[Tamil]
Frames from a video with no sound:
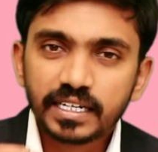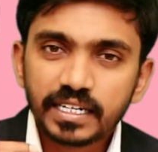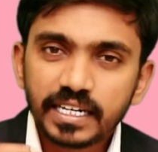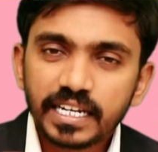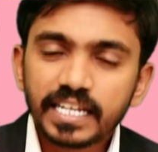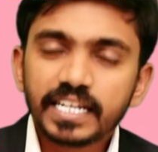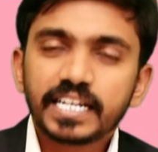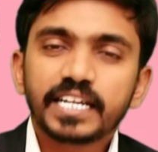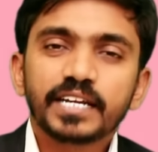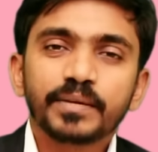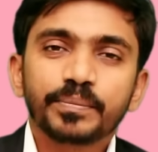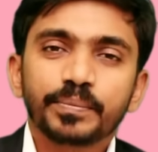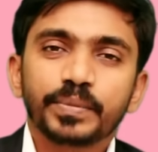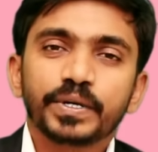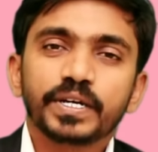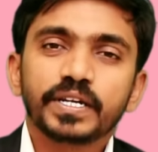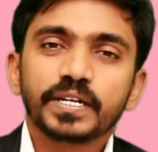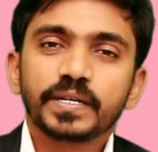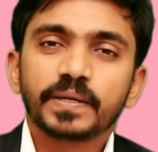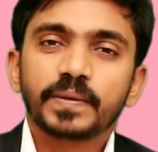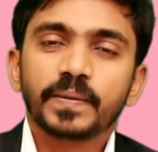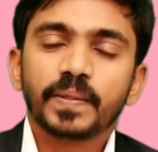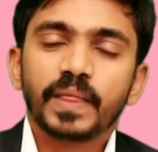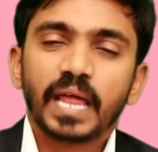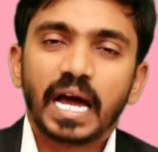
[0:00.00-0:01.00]
நிறைய
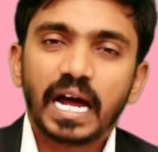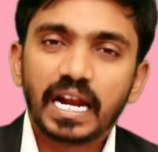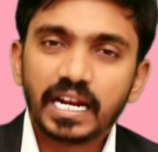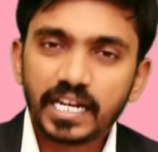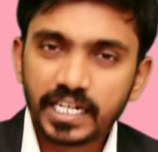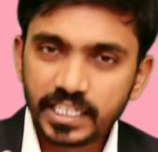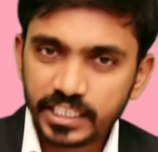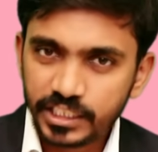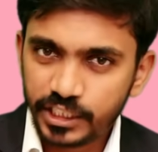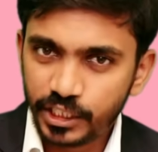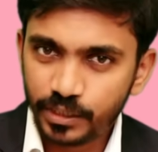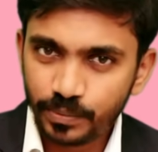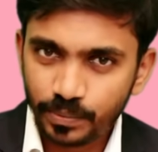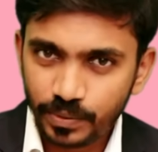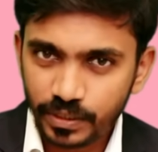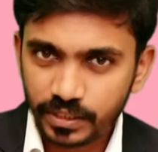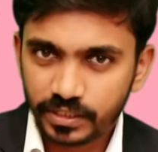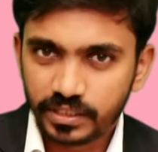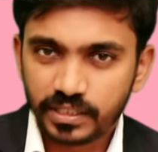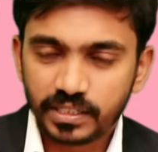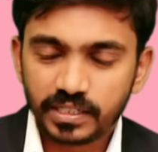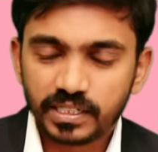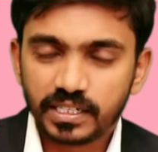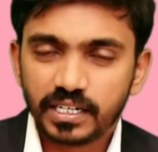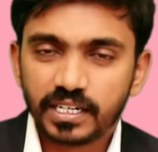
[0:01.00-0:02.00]
பேர்
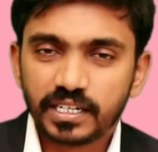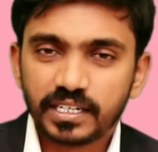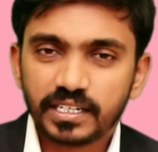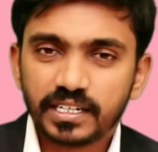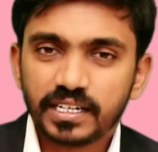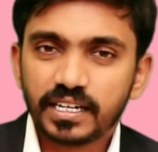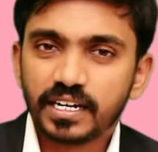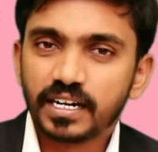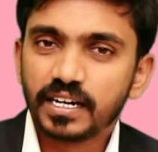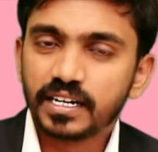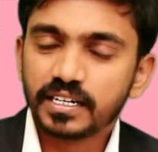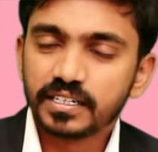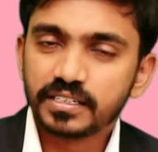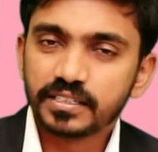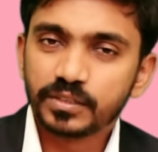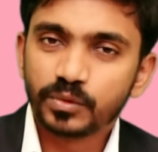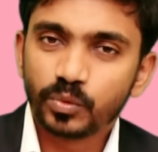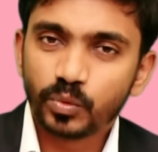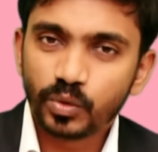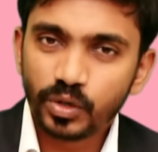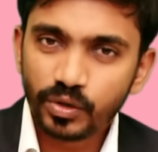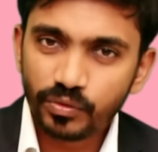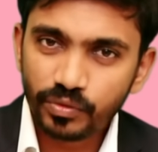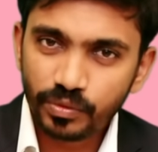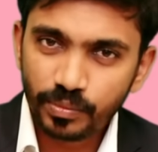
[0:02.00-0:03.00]
அலட்சியப்படுத்துறதுனால அல்லது
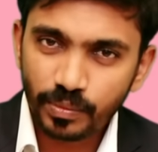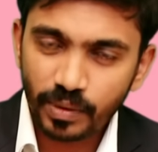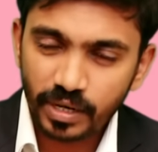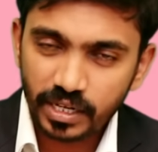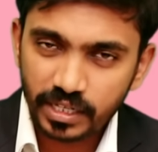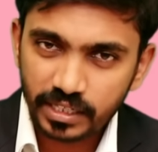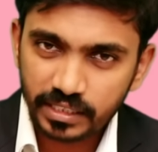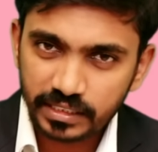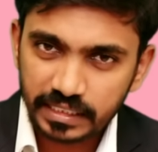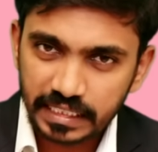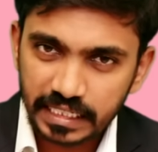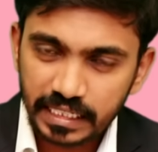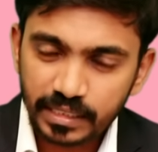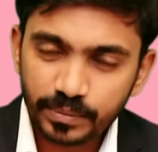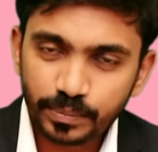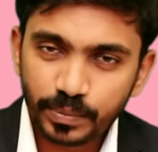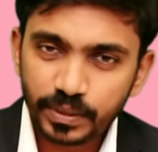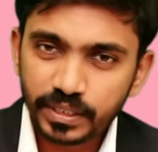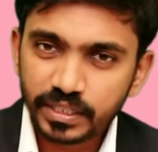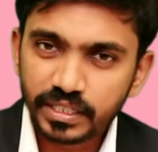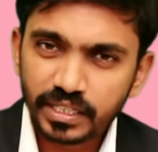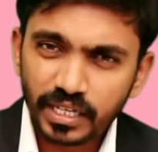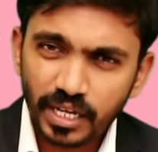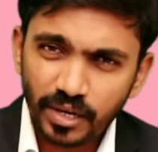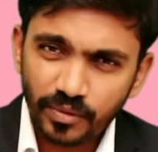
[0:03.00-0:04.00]
உணவு மாற்றத்தை
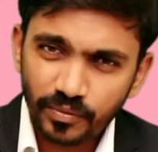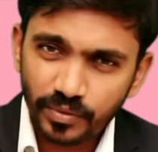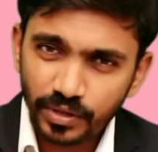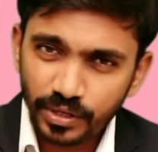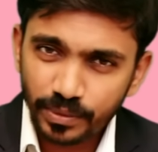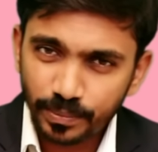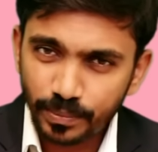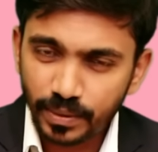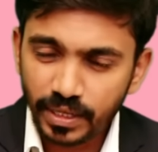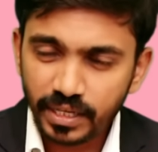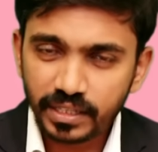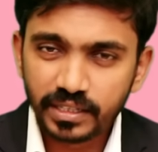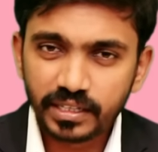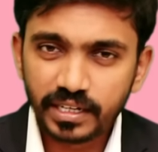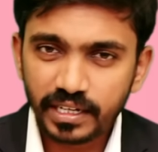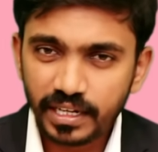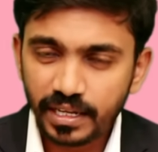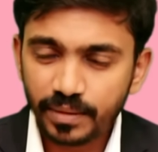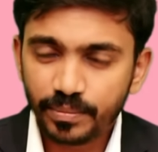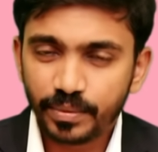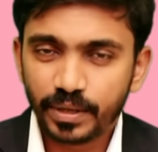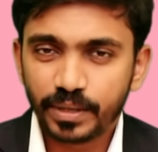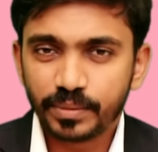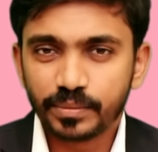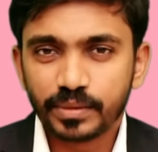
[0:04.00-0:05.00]
ஏற்படுத்திக்காம வெறும்
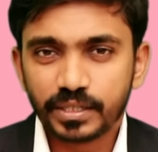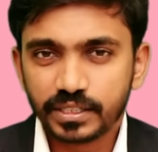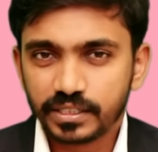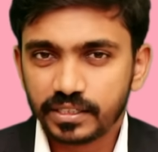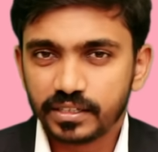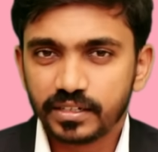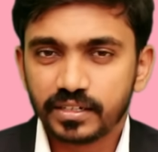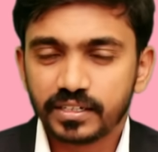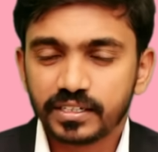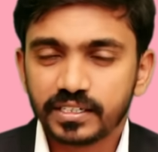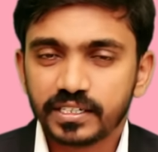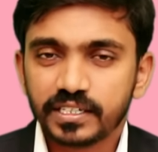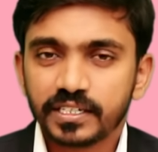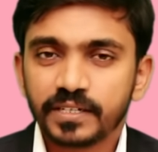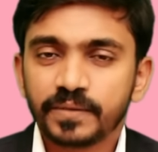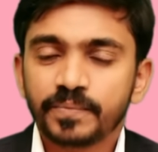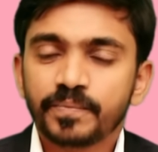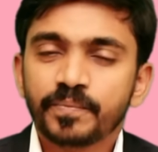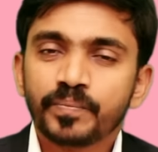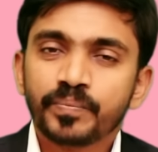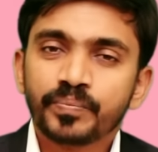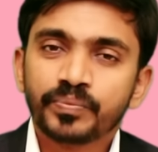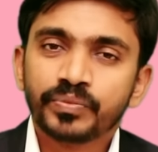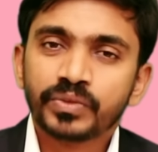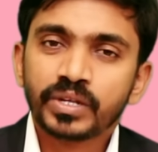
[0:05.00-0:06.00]
மருந்துகளே பயன்படுத்துகிறதுனால
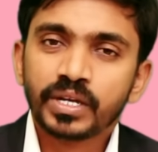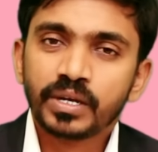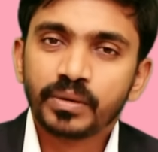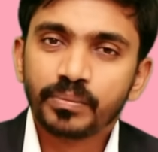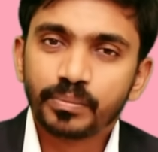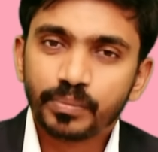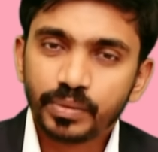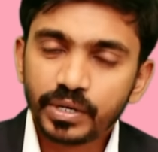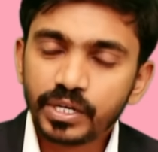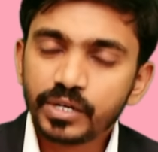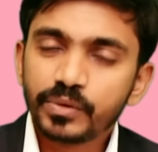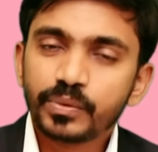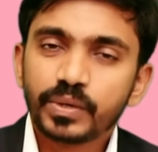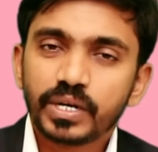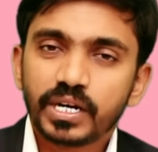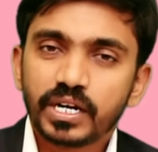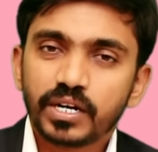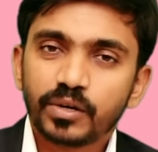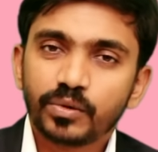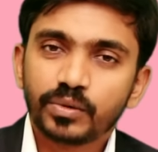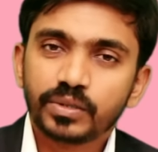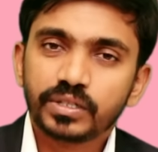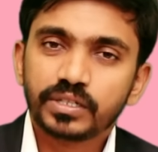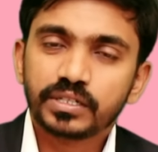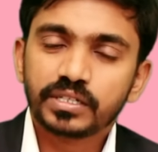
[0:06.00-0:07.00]

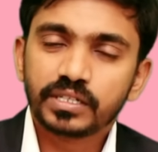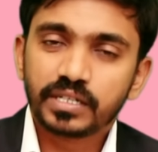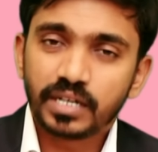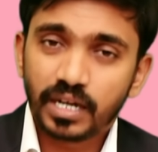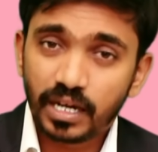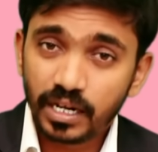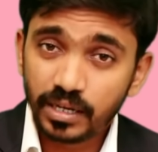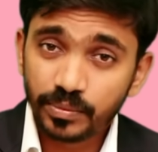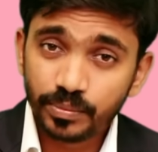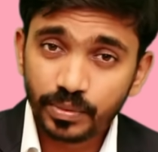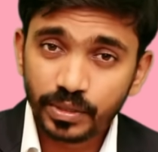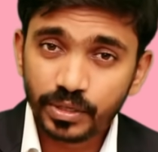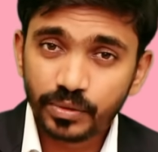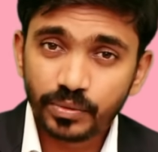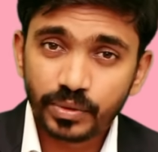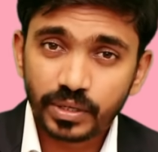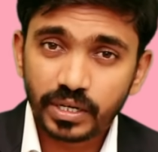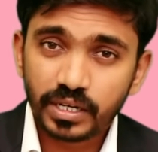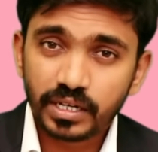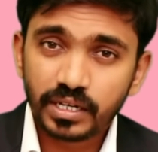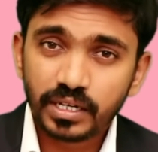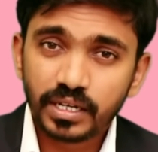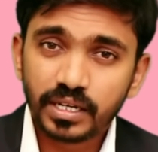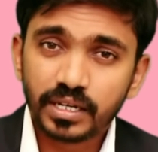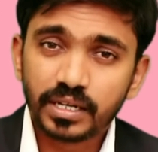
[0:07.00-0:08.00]
பெருவிரலில் வந்துட்டு கால்
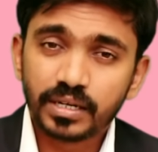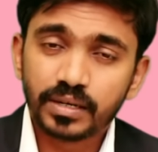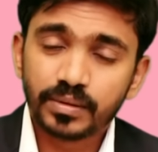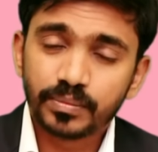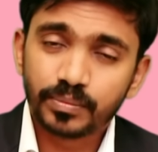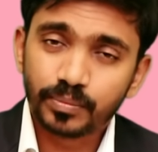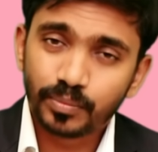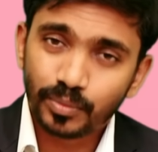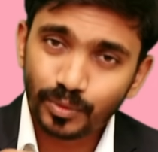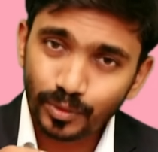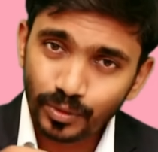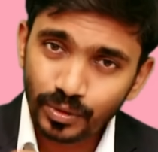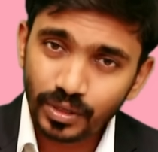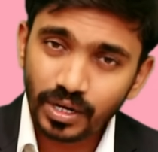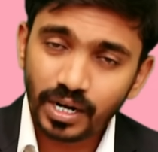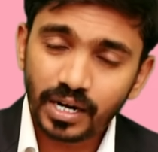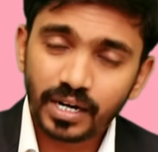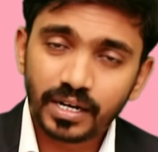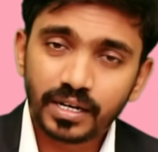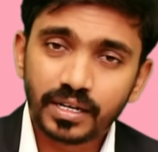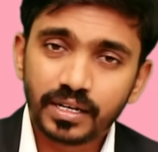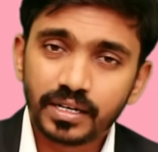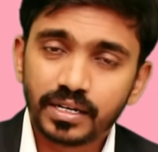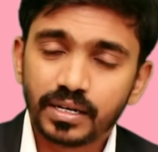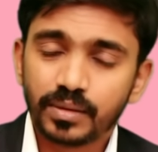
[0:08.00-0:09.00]
பெருவிரலில்
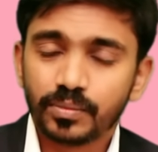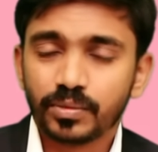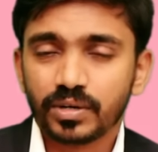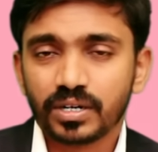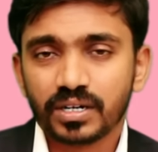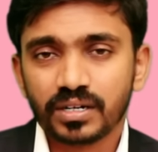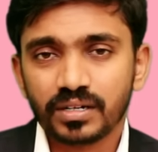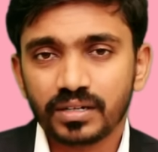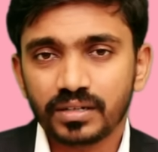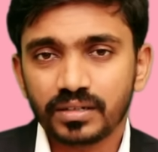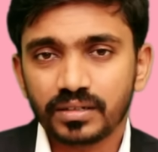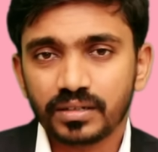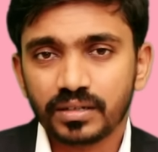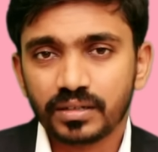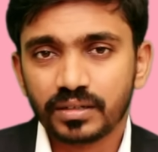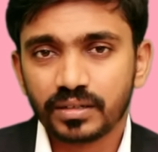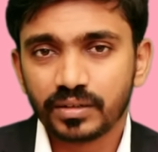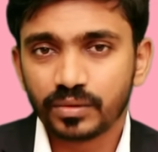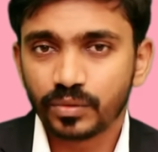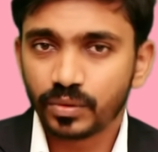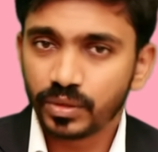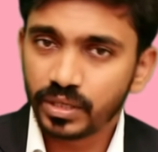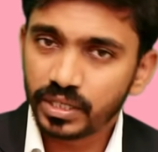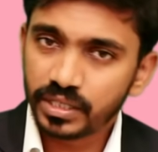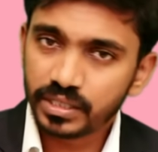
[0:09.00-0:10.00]
புண்ணான நபர்கள்
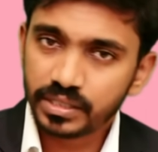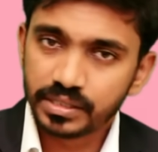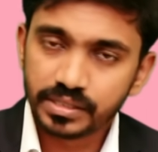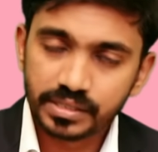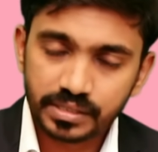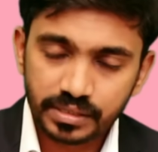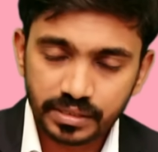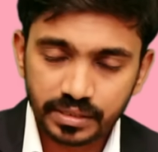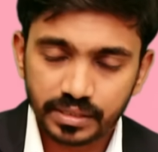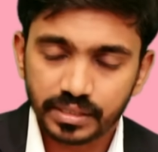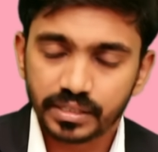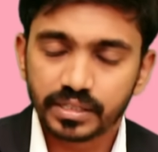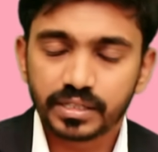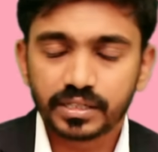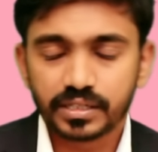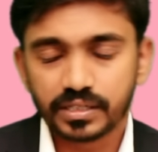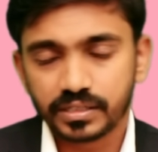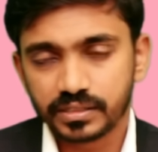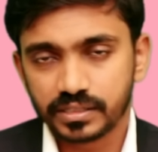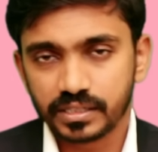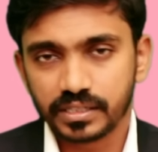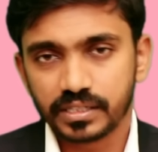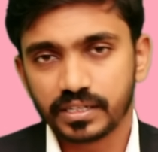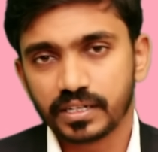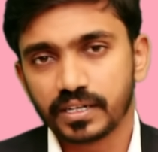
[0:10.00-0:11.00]
கூட இருக்க
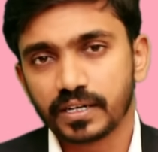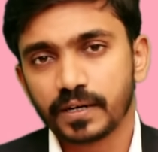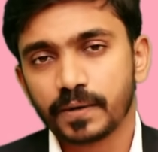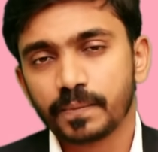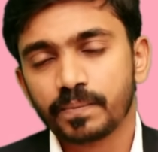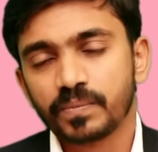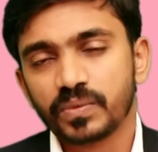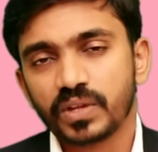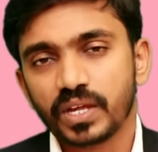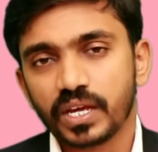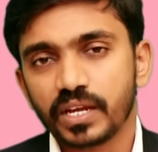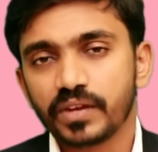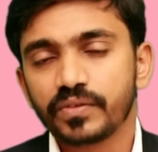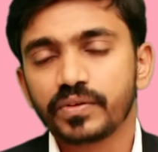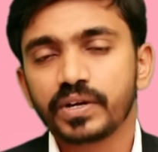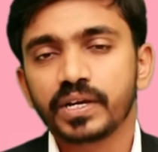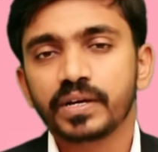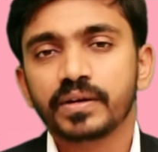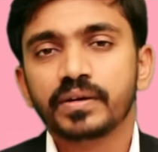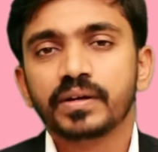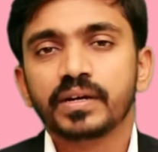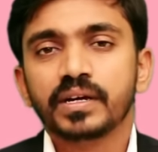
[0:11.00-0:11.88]
தான் செய்கிறாங்க எனவே